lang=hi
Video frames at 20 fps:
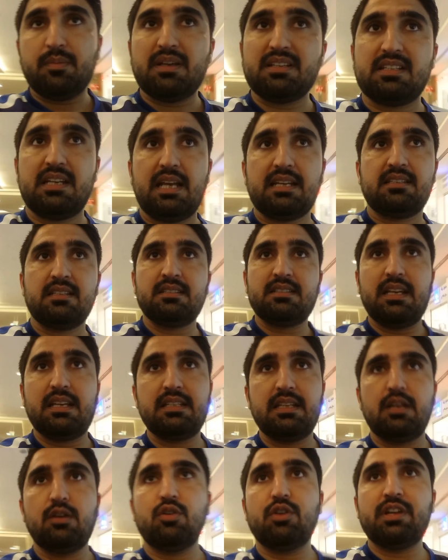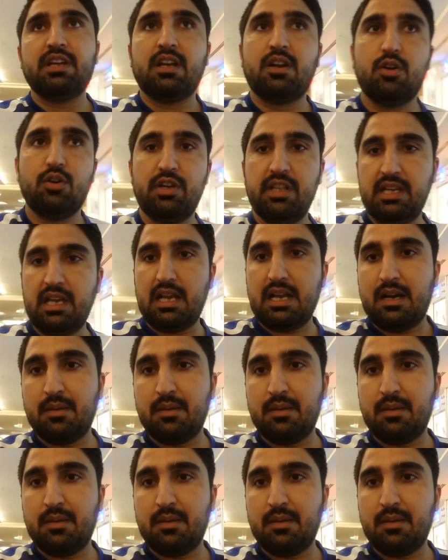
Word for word: पास लाइसेंस है ये लोडिंग अनलोडिंग के